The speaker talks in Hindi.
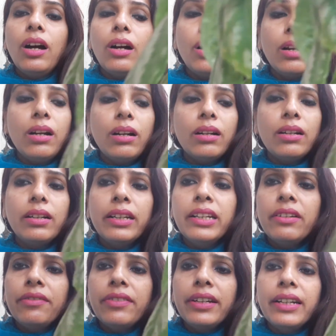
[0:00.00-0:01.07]
और
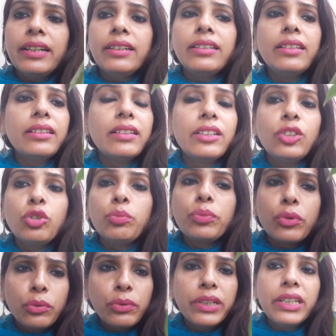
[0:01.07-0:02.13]
डियर फ्रेंड्स इसकी जो
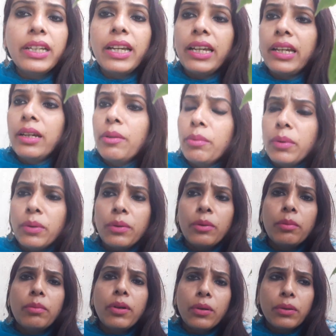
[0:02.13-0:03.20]
प्रोनिंग है वो
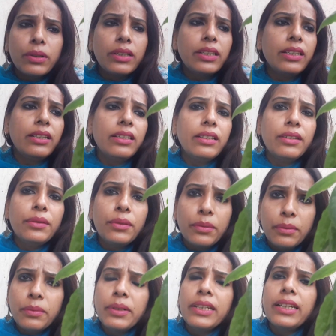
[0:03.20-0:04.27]
बहुत ही
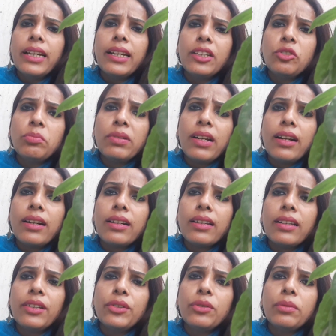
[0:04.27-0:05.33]
ज़रूरी है इस प्लांट
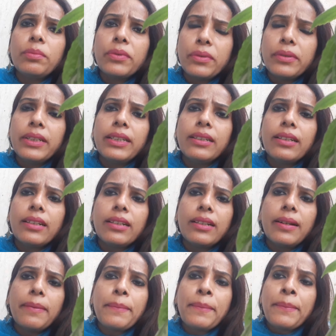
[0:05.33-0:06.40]
की जो प्रोनिंग
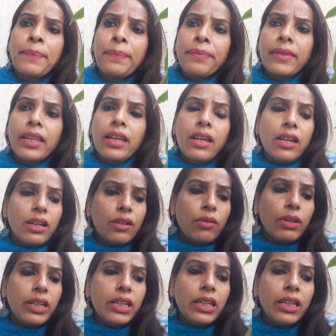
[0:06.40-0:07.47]
करना
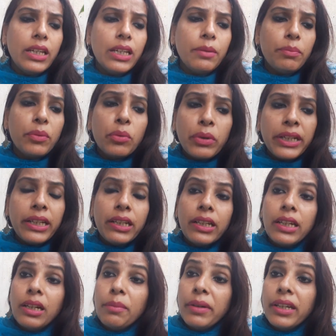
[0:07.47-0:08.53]
क्योंकि प्रोनिंग
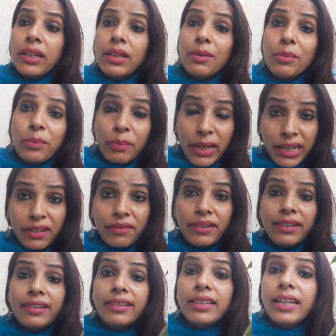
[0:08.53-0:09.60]
के हमें
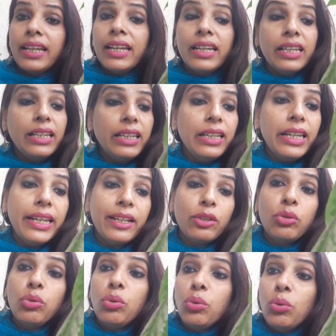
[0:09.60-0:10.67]
बेनिफिट्स हैं कि एक
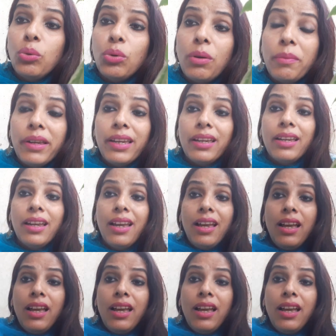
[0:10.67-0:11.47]
तो हमें